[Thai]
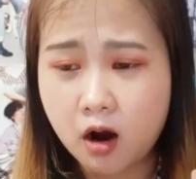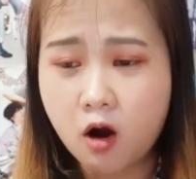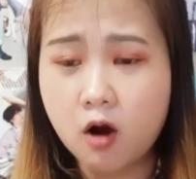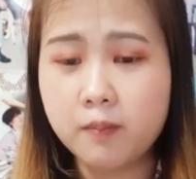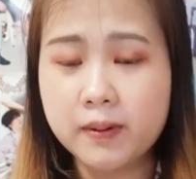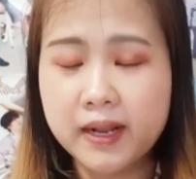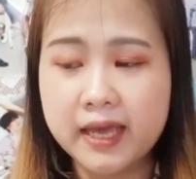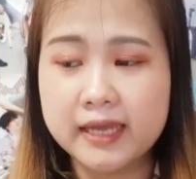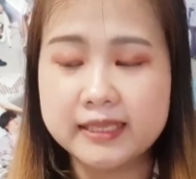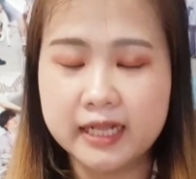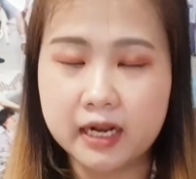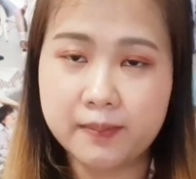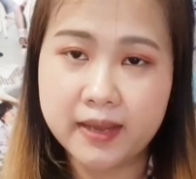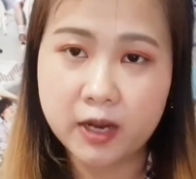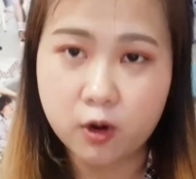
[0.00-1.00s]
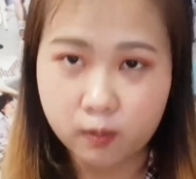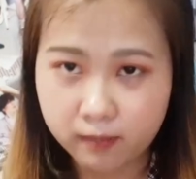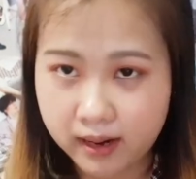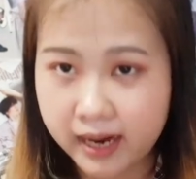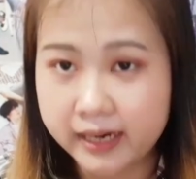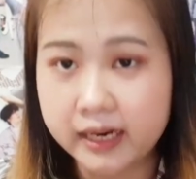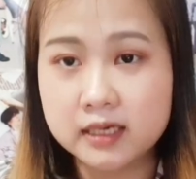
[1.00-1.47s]
ออกเพลงแต่ละเพลงออก
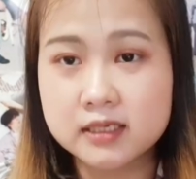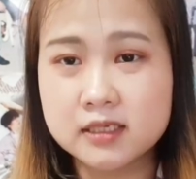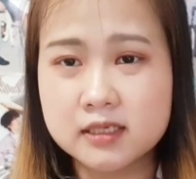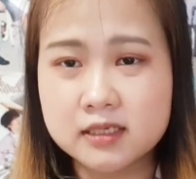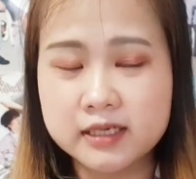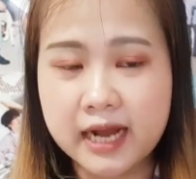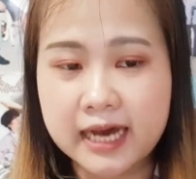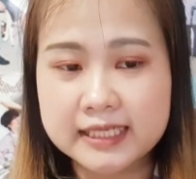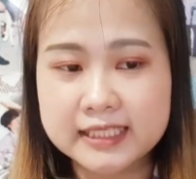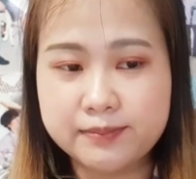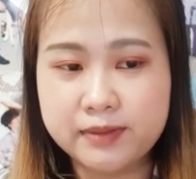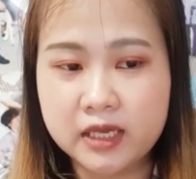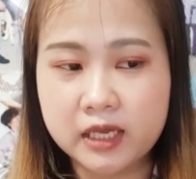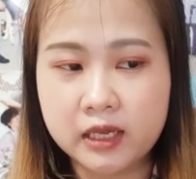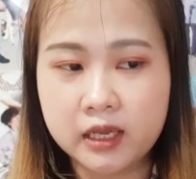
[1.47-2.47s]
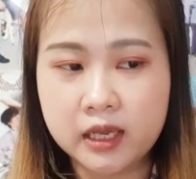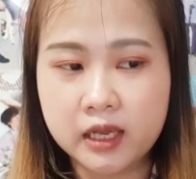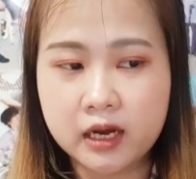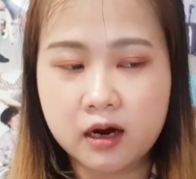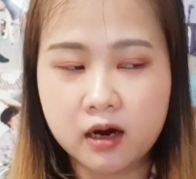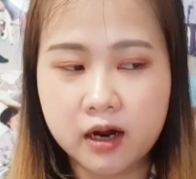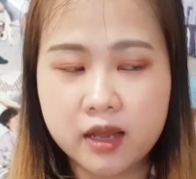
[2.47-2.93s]
มาเนี่ยคือนางจะมี
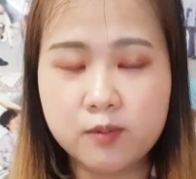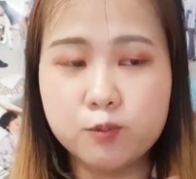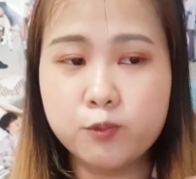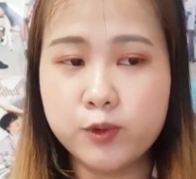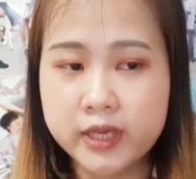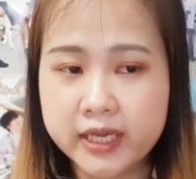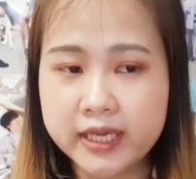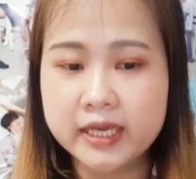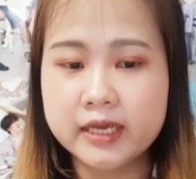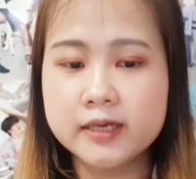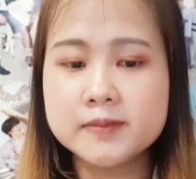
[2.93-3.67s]
เอ็มวี